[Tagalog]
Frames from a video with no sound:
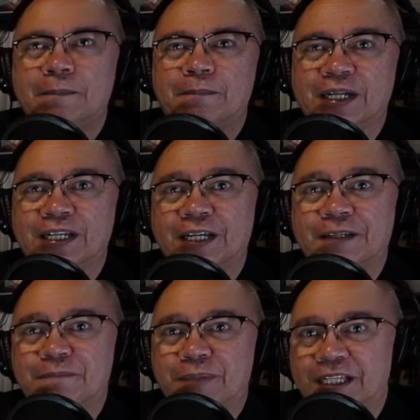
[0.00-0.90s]

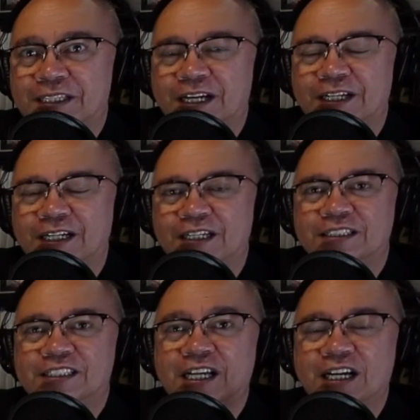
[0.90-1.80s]
pananampalataya
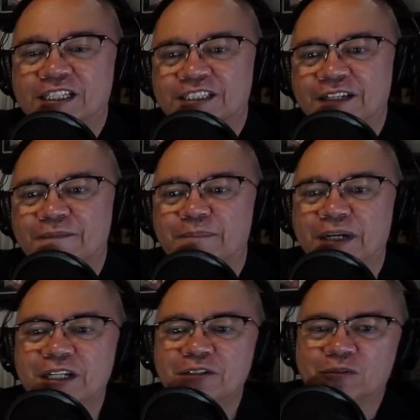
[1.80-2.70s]
sa ating
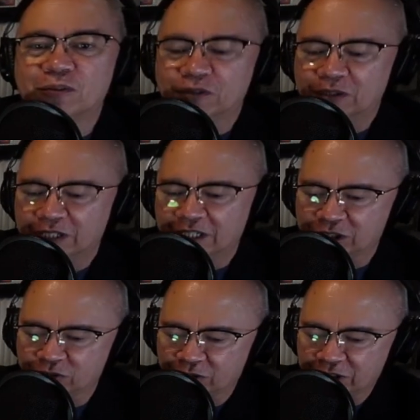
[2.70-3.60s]
Panginoong
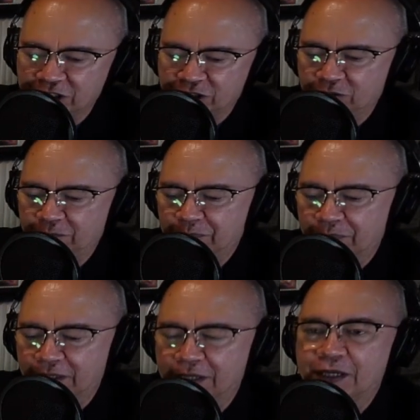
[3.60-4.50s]
Heso Kristo.
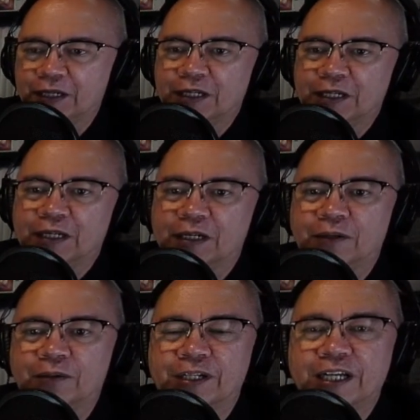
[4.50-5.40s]

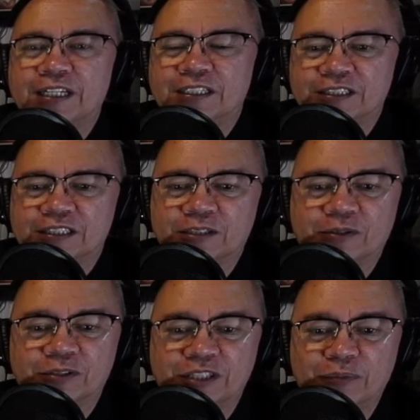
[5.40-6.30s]
Okay,
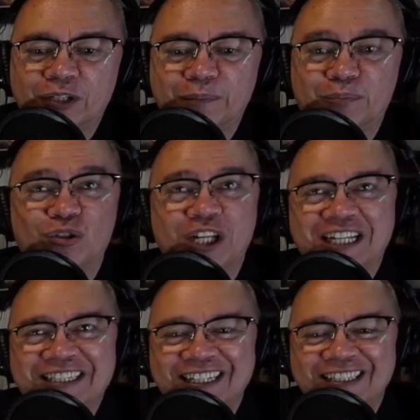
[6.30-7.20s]
so simulan po
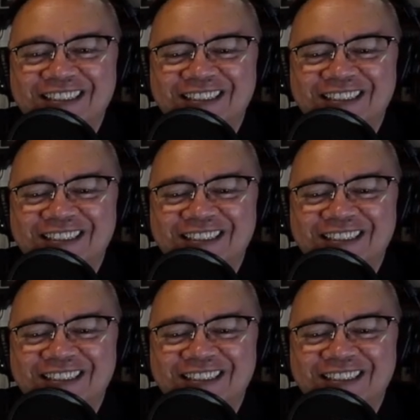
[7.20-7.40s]
natin.